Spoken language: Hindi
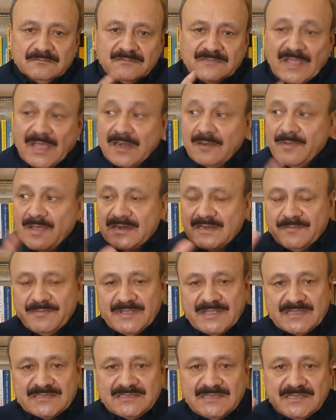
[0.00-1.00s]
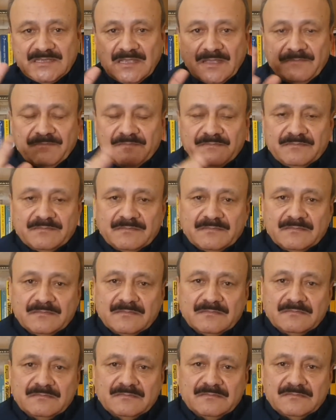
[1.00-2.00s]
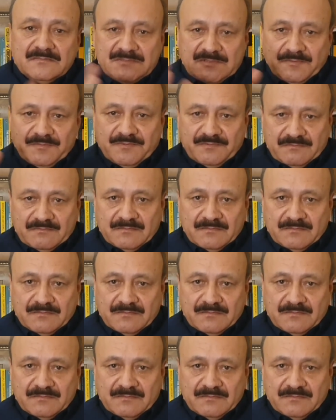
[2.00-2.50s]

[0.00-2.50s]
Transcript: तालिबान ने भी कैसे किया जब